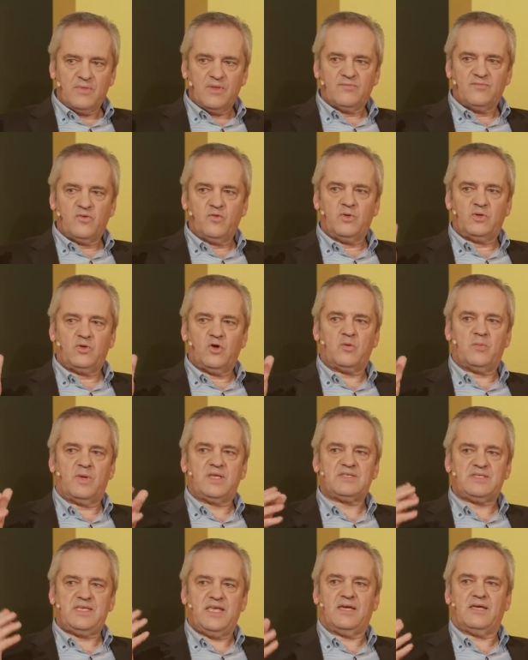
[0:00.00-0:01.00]
wo wir nochmal
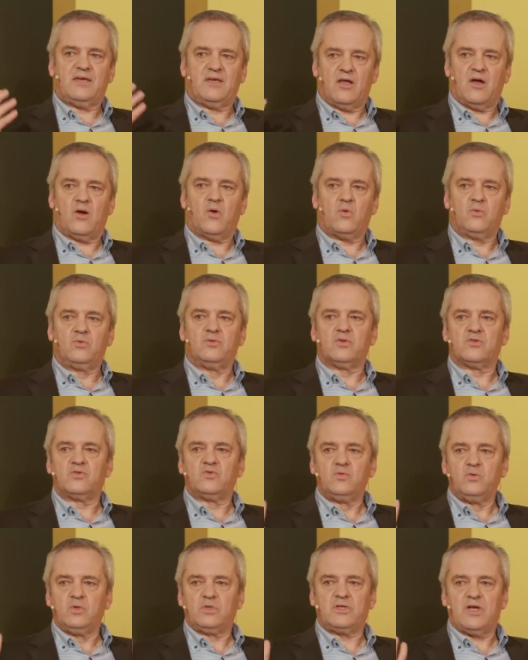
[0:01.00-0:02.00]
sehr genau
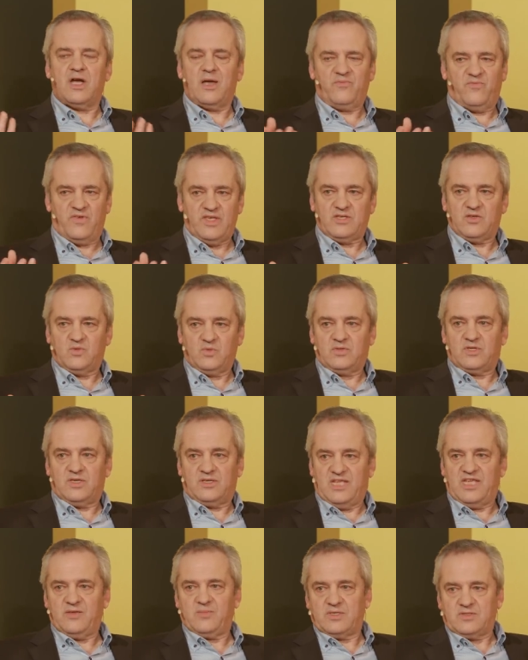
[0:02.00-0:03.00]
untersucht haben, welche
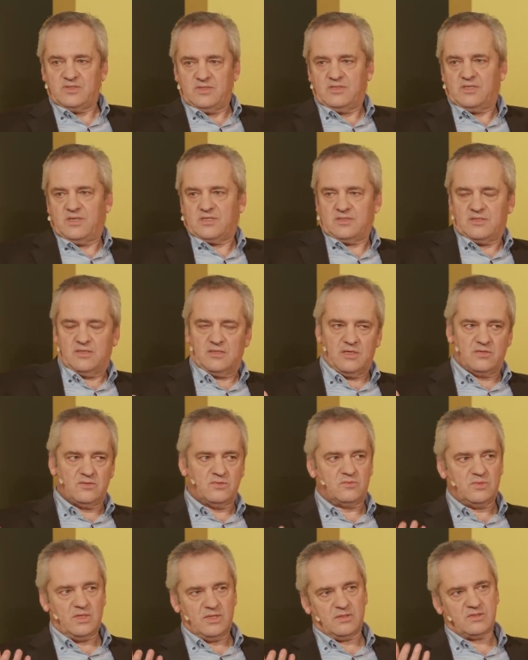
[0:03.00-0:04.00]
Unternehmer sind das denn. Also
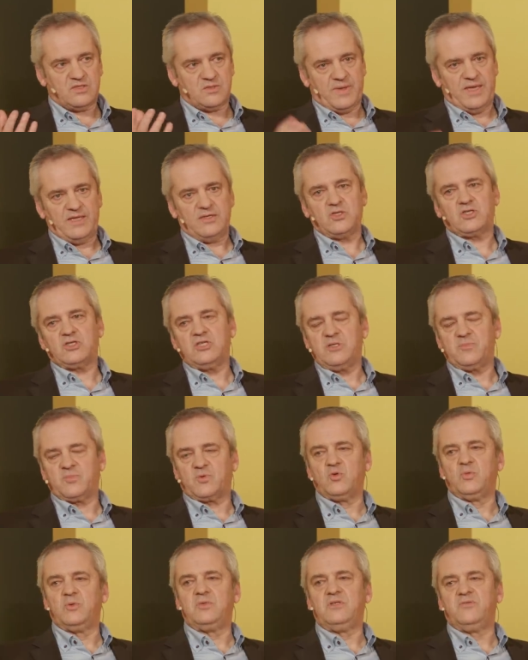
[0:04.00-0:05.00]
in der zweiten
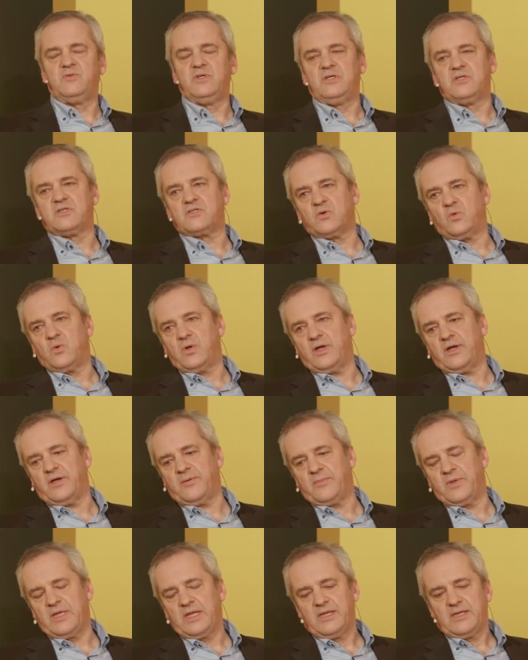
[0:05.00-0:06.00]
Stichprobe, die wir gezogen
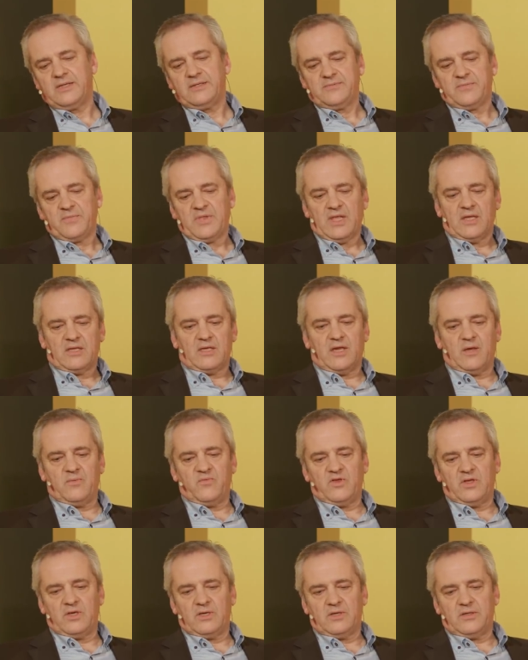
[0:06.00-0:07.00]
haben, da haben
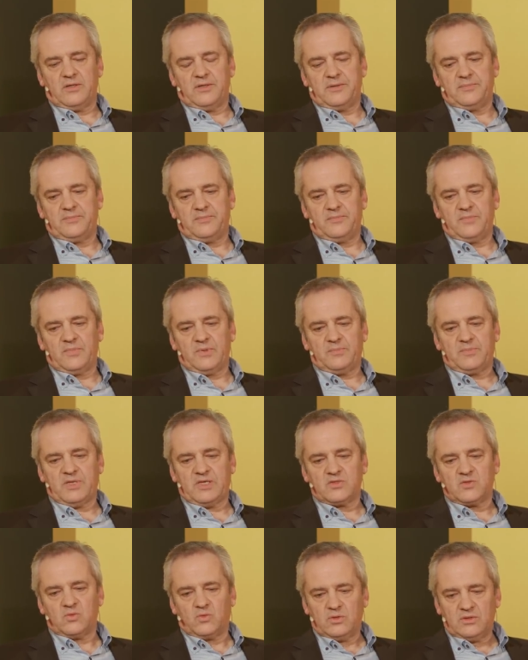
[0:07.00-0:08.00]
wir ähm,
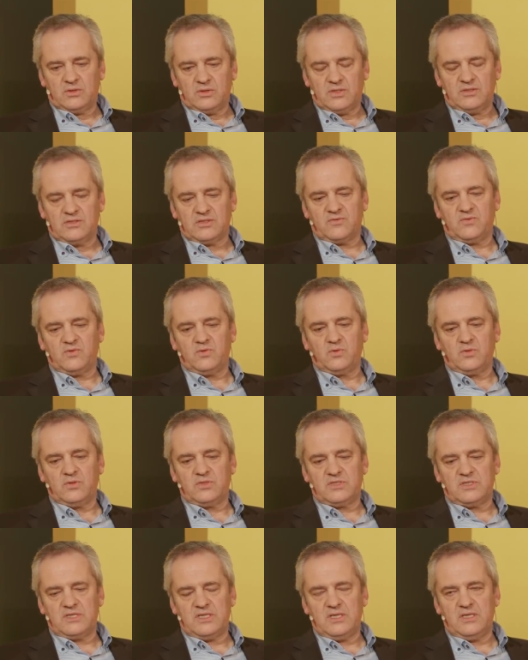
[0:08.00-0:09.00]
Personen
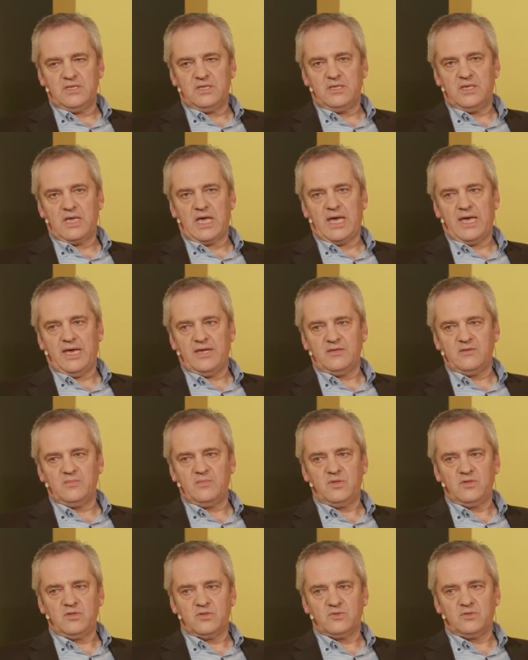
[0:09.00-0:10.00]
interviewt, die eine
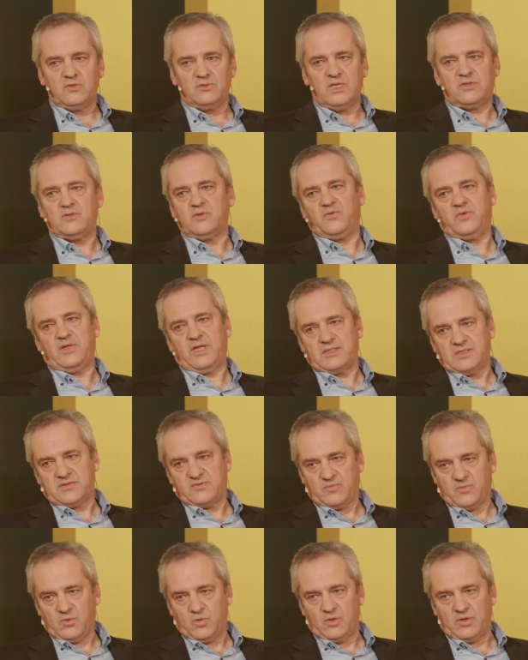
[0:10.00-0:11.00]
Million
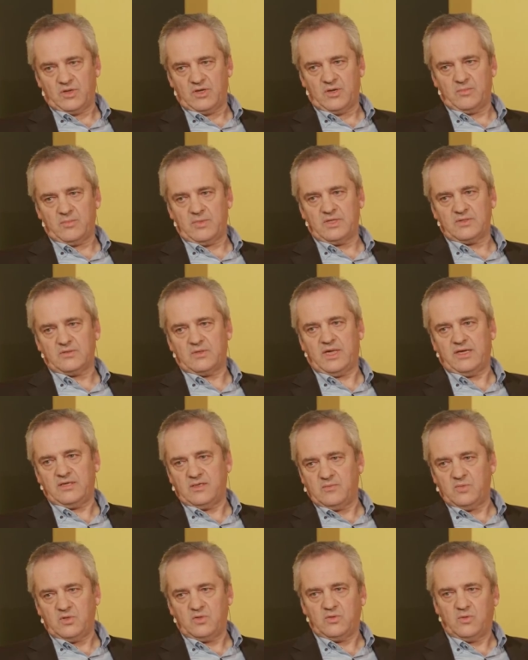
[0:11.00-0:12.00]
Nettofinanzvermögen haben, also eine
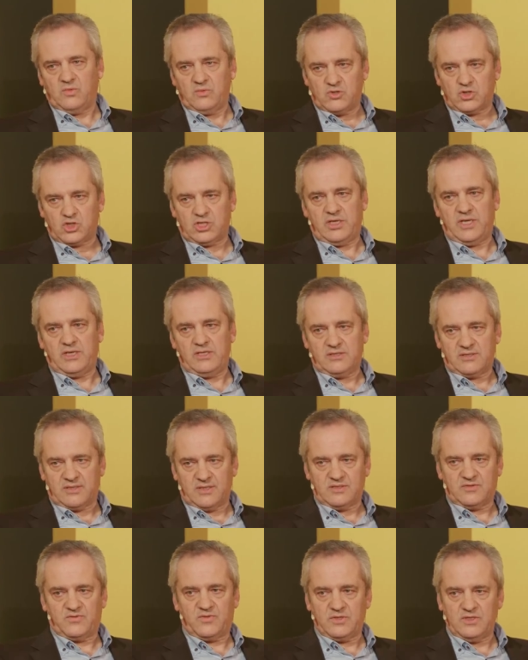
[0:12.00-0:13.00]
Million schnell
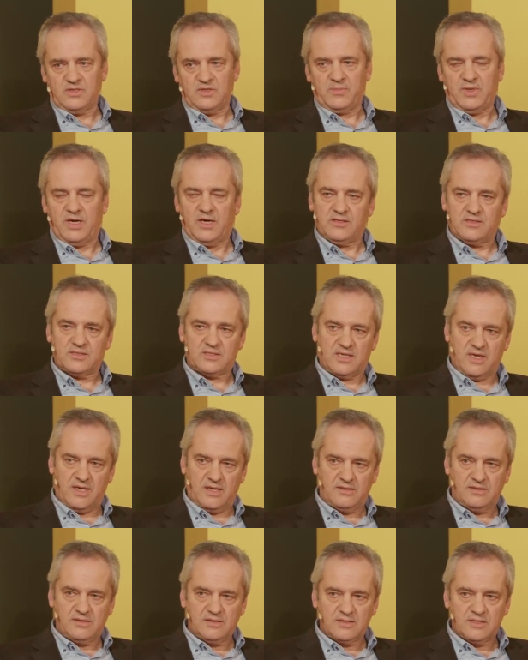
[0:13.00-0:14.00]
transferierbares
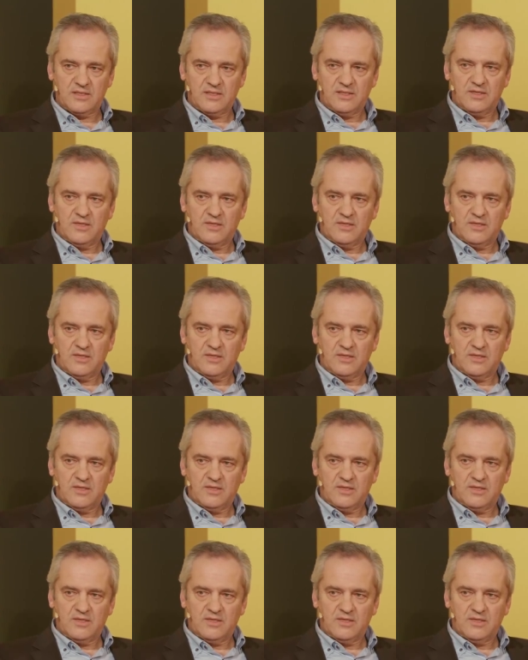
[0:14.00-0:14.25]
Geld.